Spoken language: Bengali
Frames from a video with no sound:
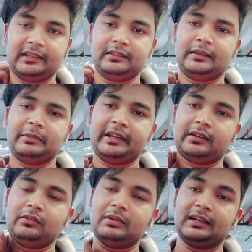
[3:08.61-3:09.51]
বাইরে দেখবেন
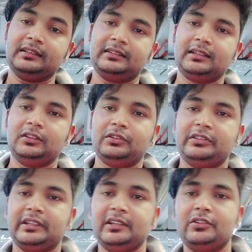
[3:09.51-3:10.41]
এখনো বাংলাদেশে কিন্তু
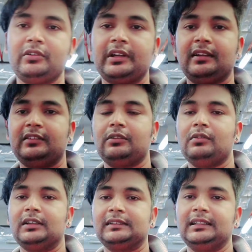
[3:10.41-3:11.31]
ওই যে কিশোর গ্যাং
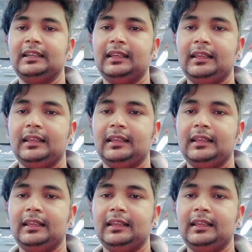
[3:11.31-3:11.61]
যেগুলো আছে